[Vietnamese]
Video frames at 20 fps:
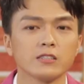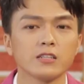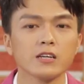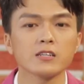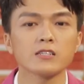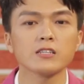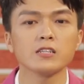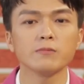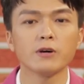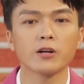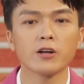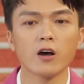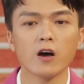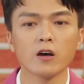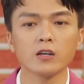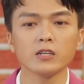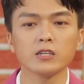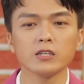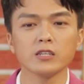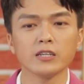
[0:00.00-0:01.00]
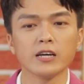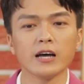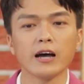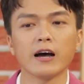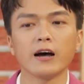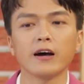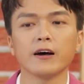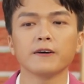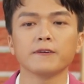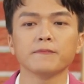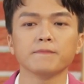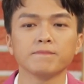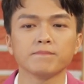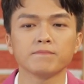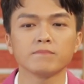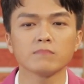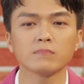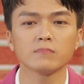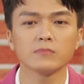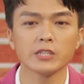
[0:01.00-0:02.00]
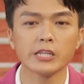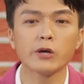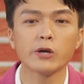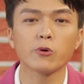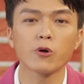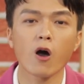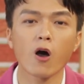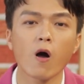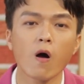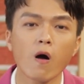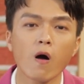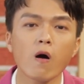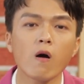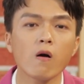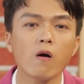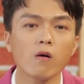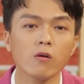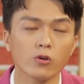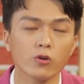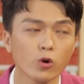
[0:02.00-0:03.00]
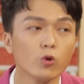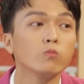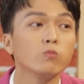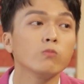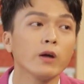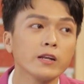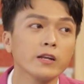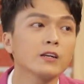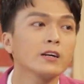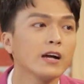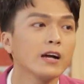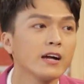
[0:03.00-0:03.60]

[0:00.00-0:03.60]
thực sự mà nói thì uh, điều đó đúng anh Đức